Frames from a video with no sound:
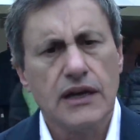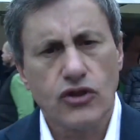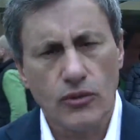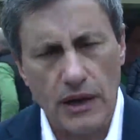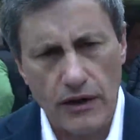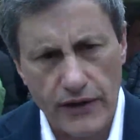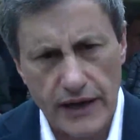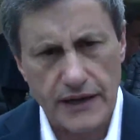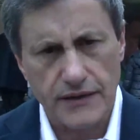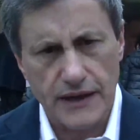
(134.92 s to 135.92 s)
dobbiamo
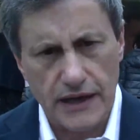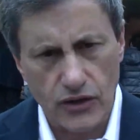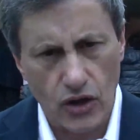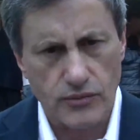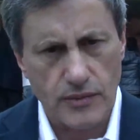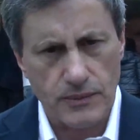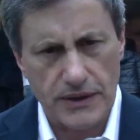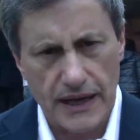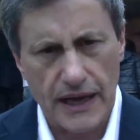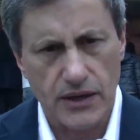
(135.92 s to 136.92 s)
avere delle norme
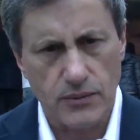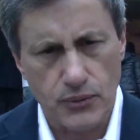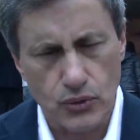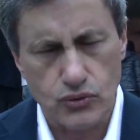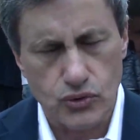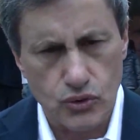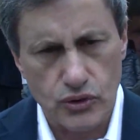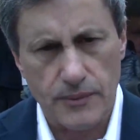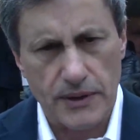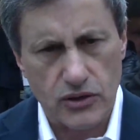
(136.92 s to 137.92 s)
penali più
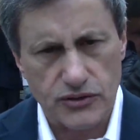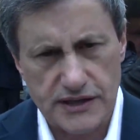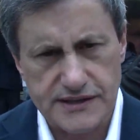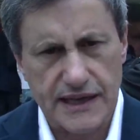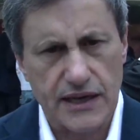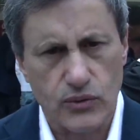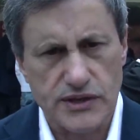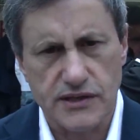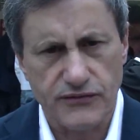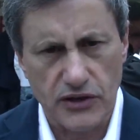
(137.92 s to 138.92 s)
dure per contrastare
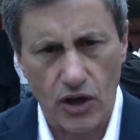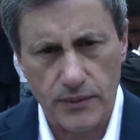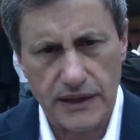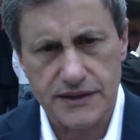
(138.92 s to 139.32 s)
questi fenomeni,